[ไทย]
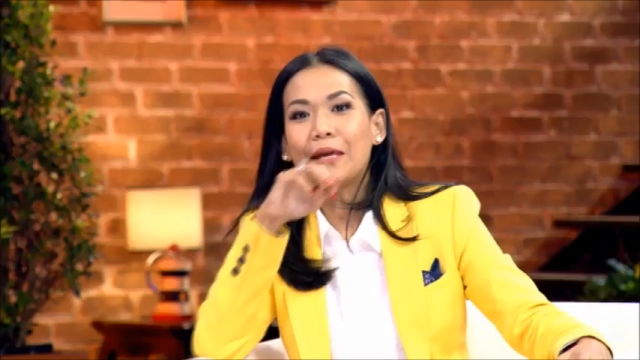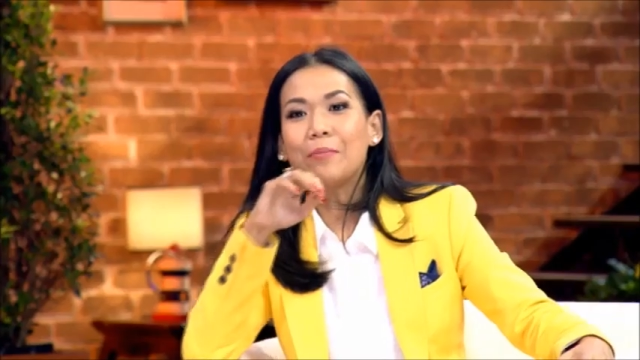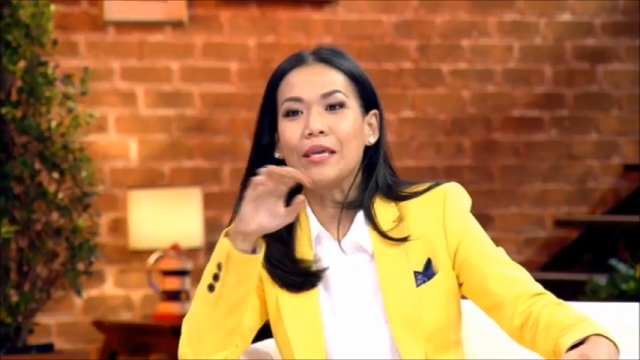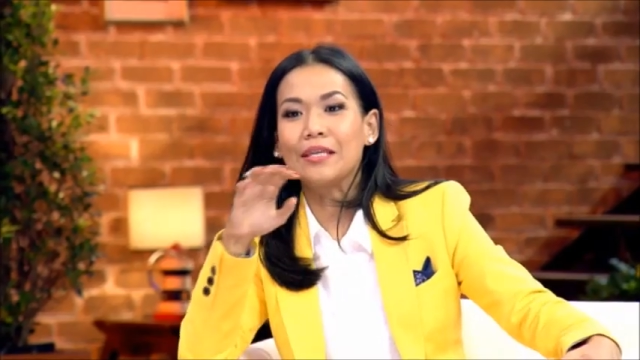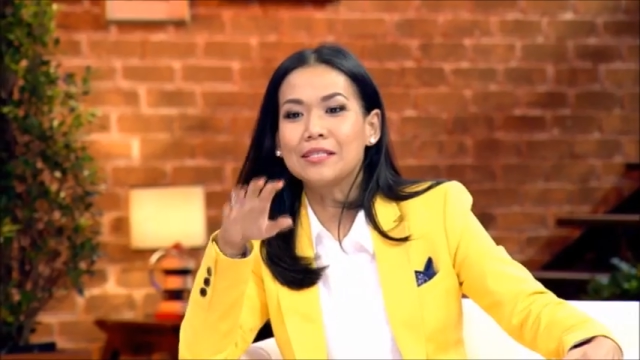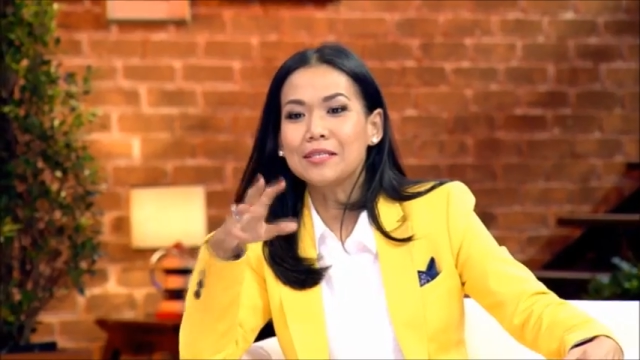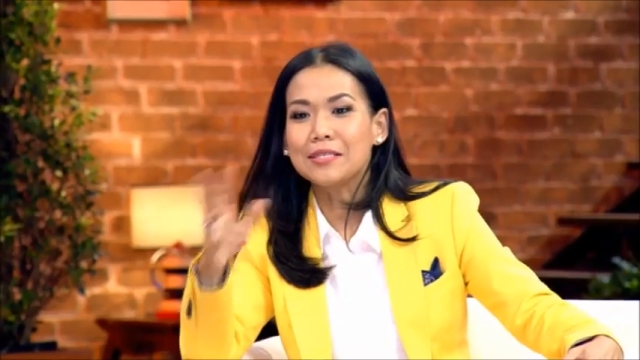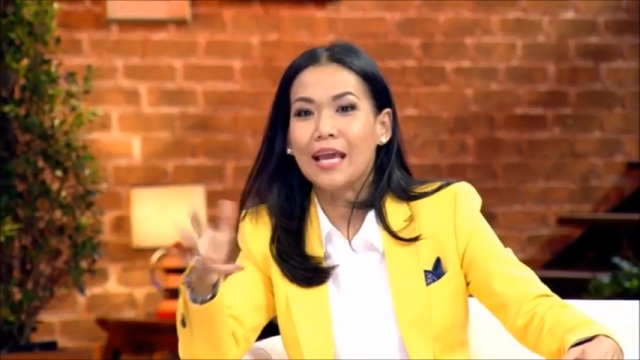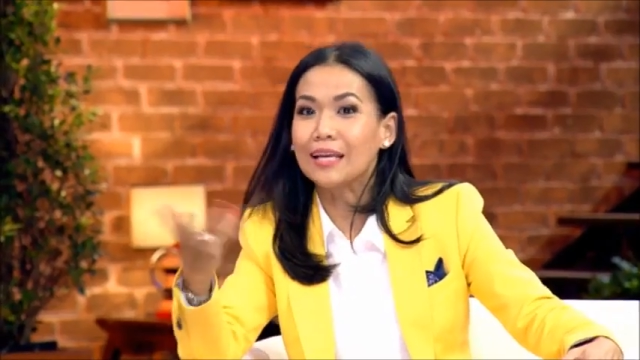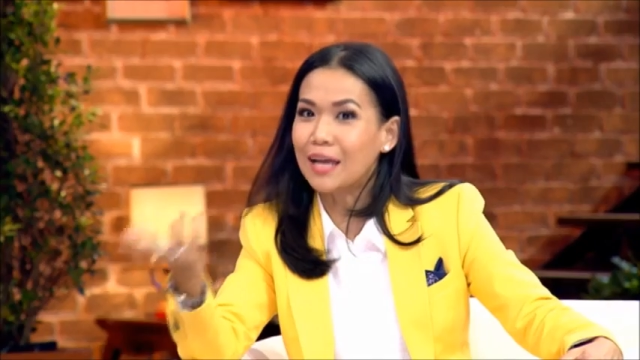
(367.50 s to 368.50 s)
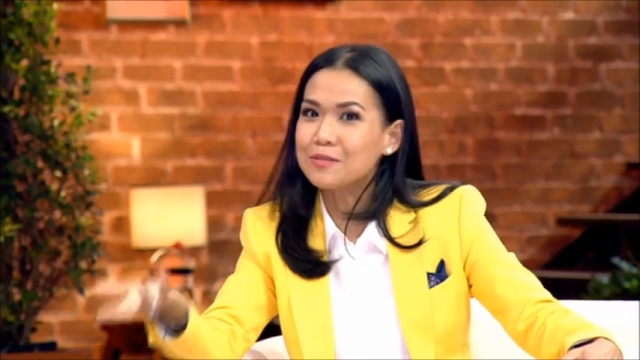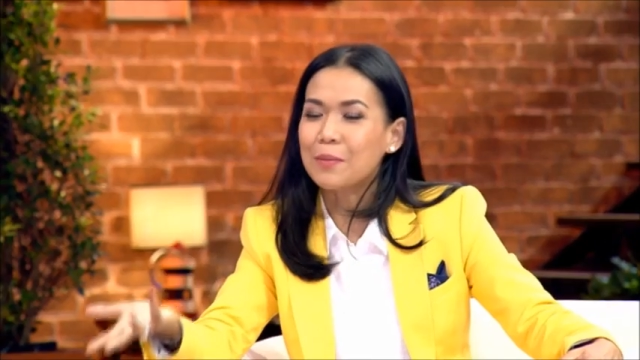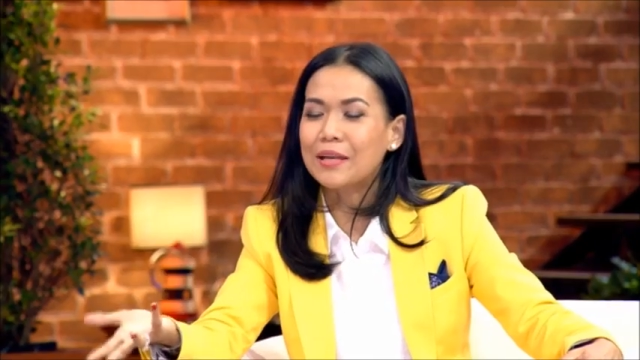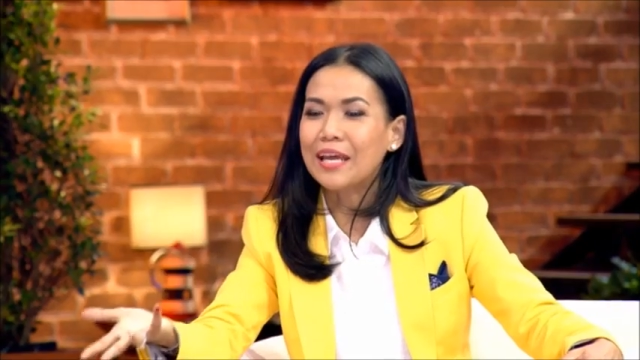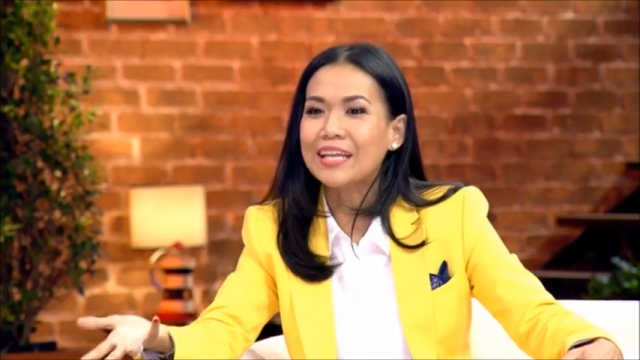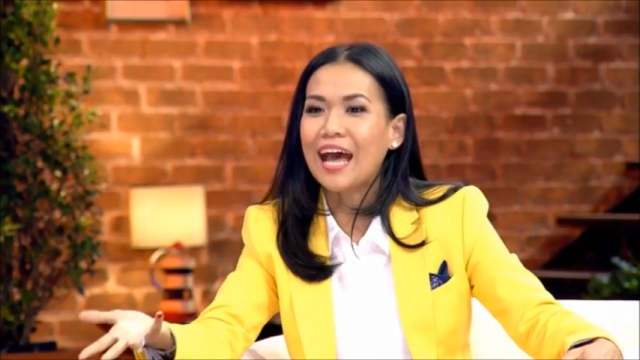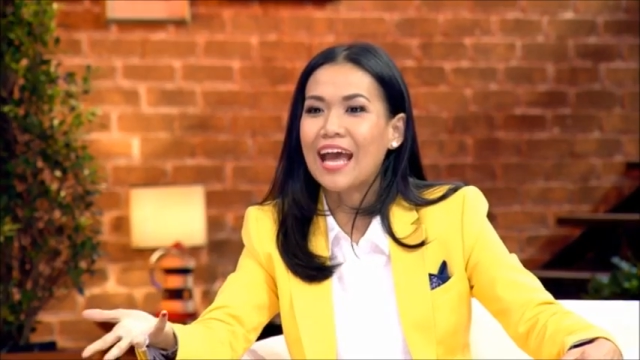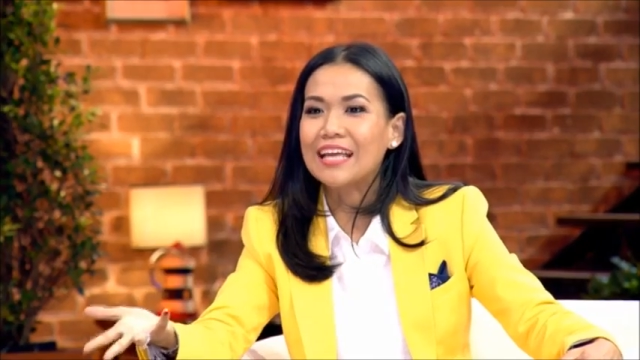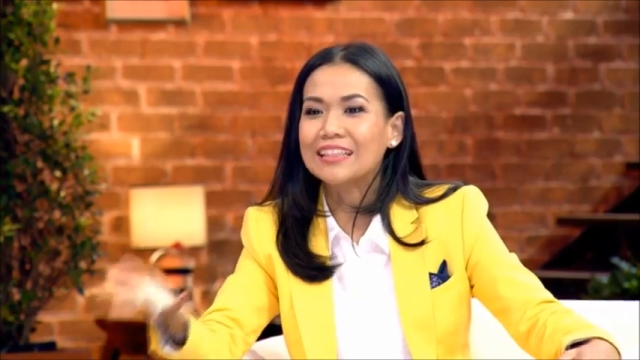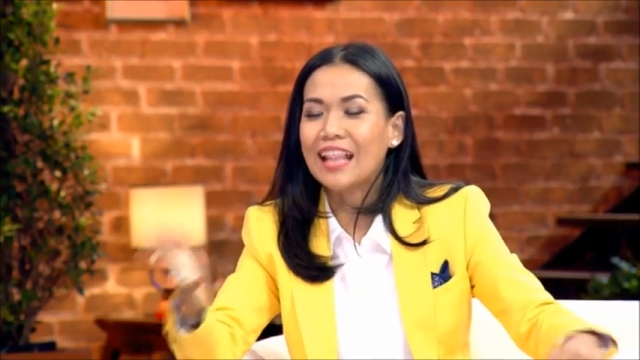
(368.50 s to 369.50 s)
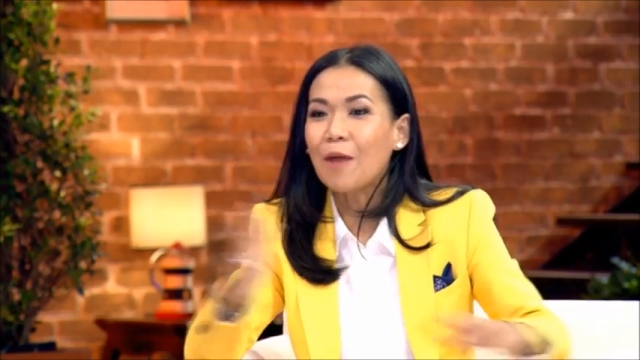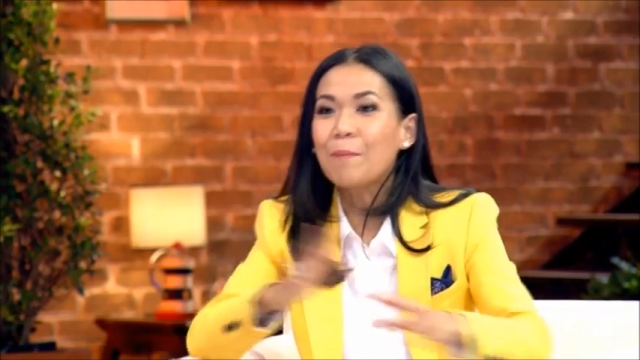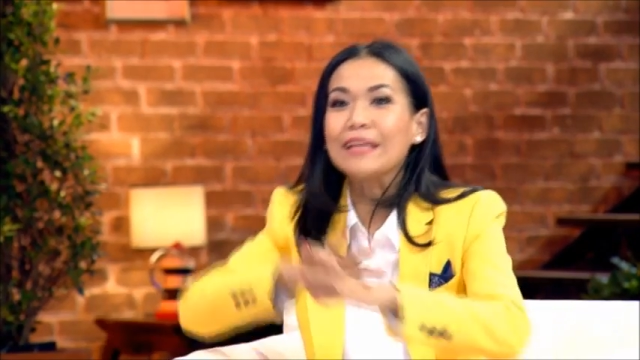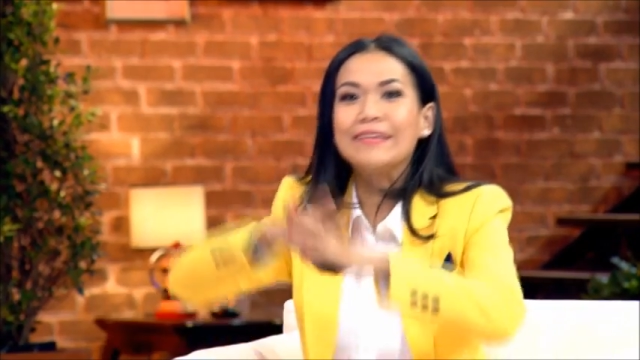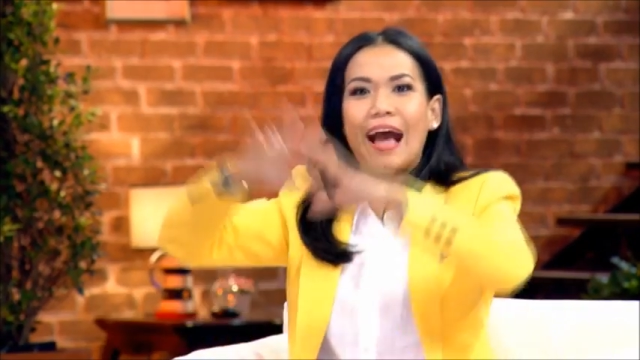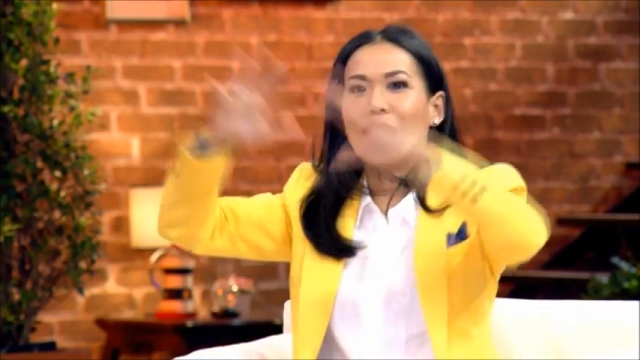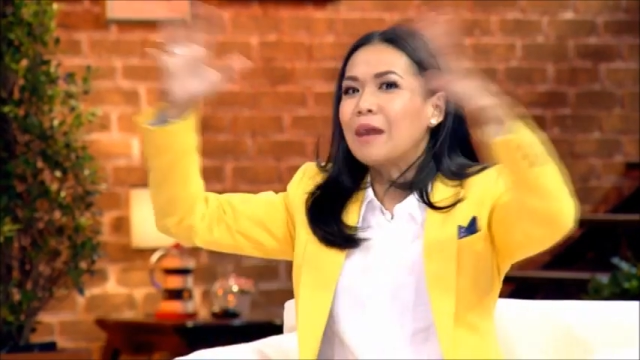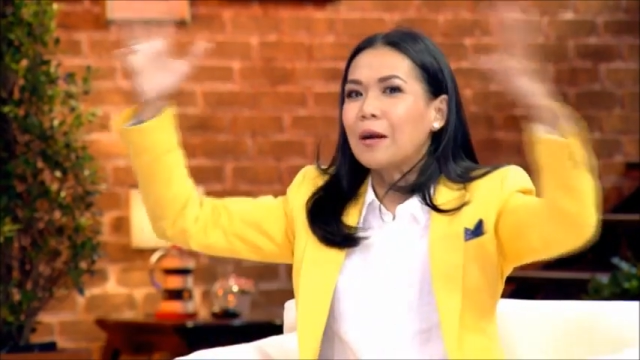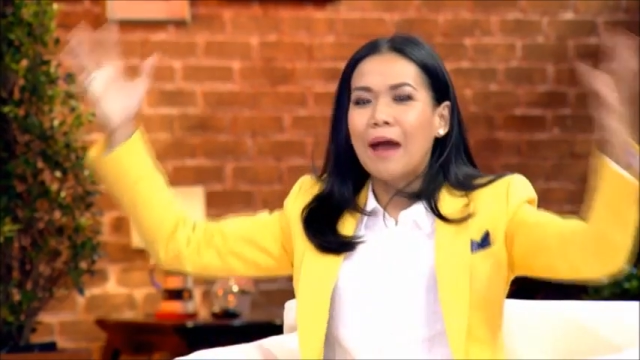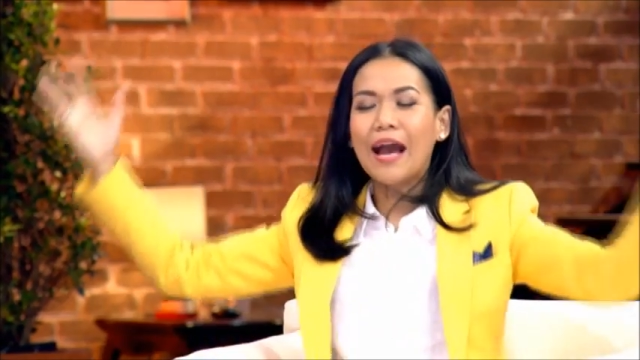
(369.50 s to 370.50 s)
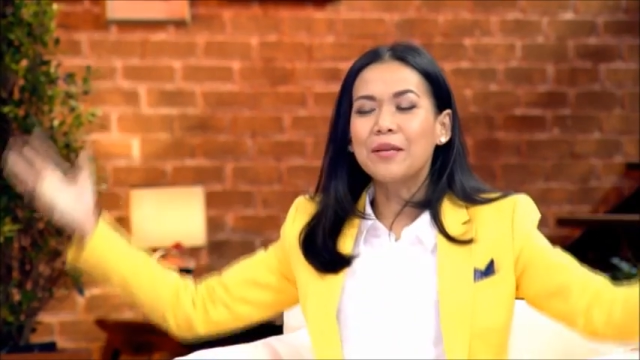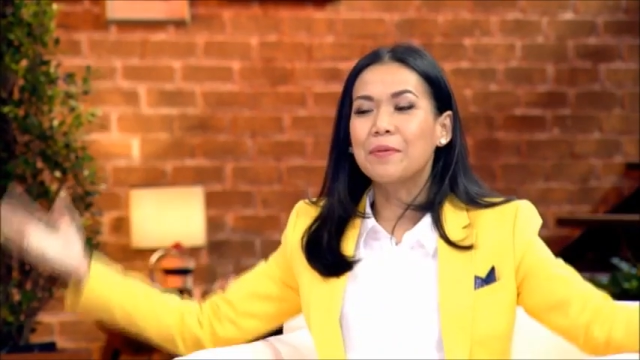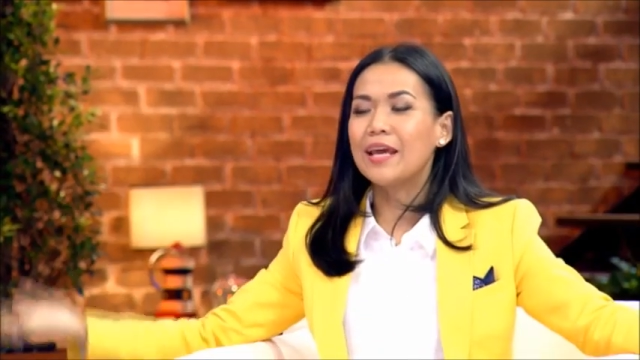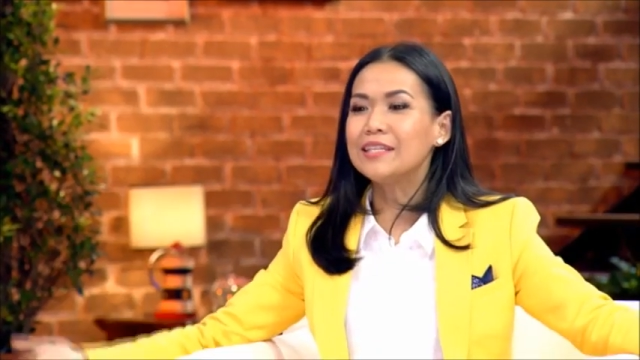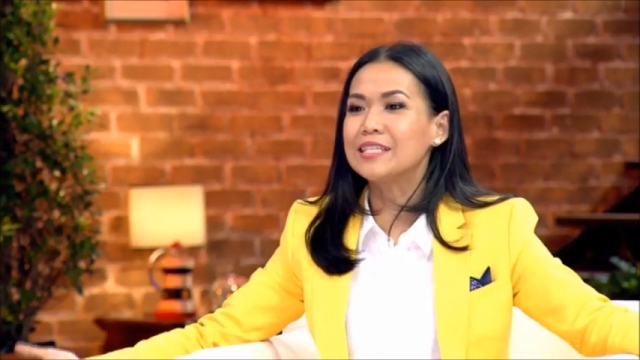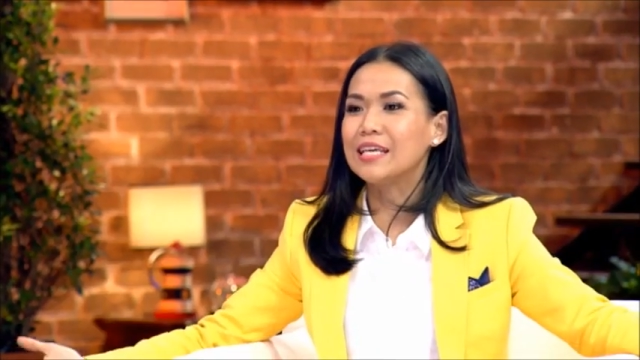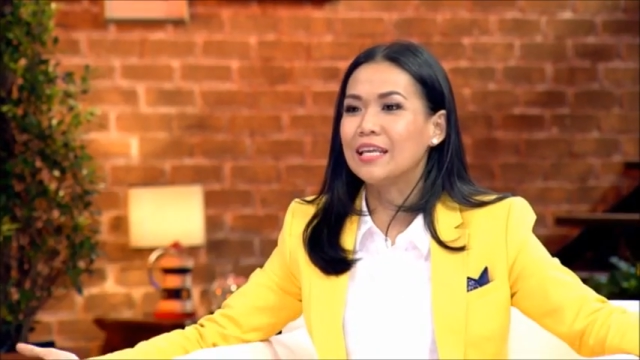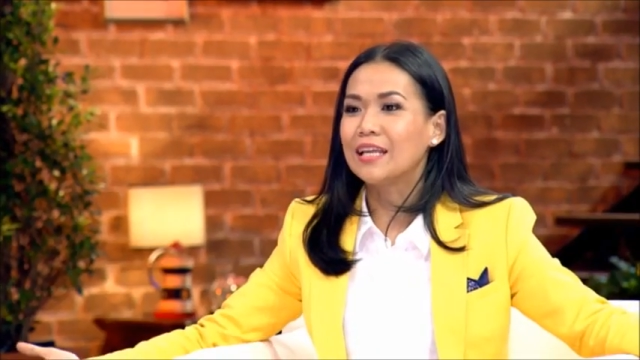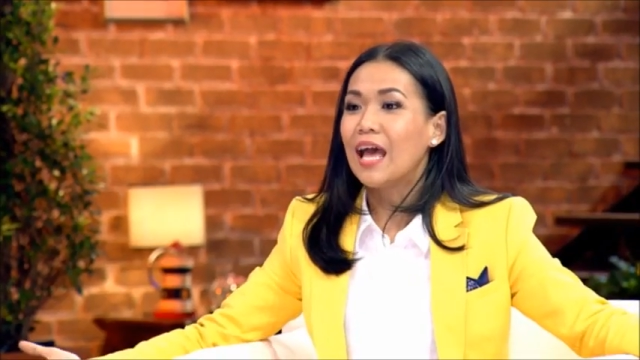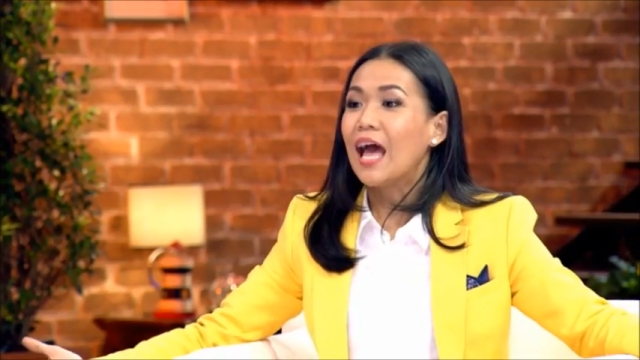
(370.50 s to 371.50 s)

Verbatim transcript: ที่มีชื่อเสียงเริ่มจากประเทศไทยแล้วไปดังมากๆที่ประเทศจีน